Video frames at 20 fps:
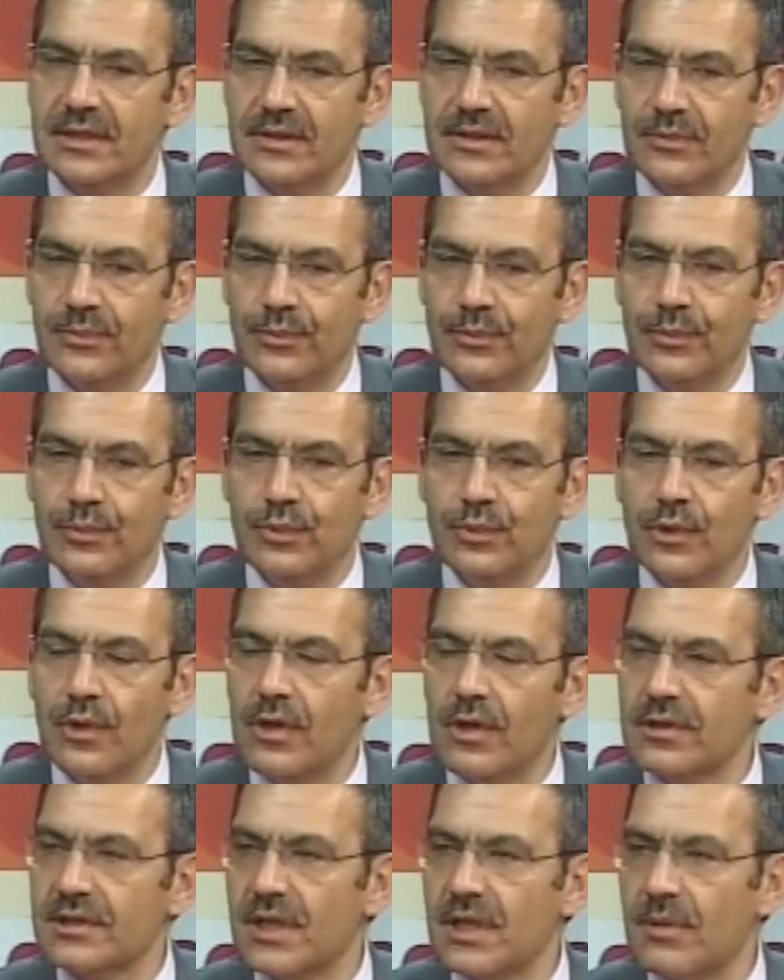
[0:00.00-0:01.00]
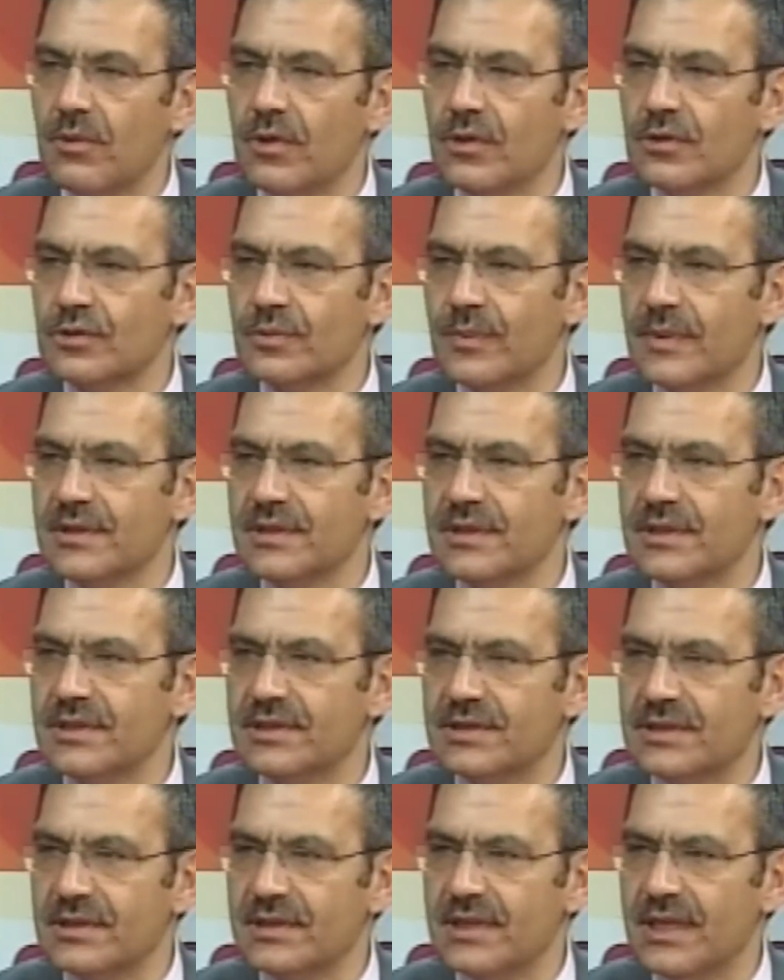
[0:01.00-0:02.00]
E, bu ortam oluşmadığı
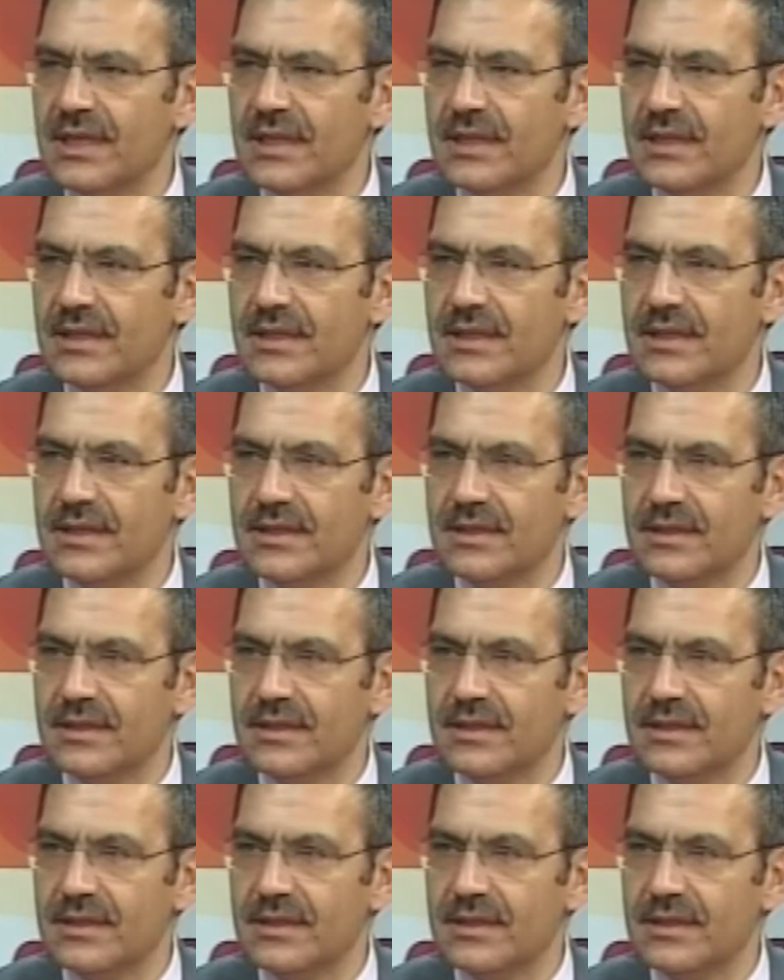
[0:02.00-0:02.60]
için de e,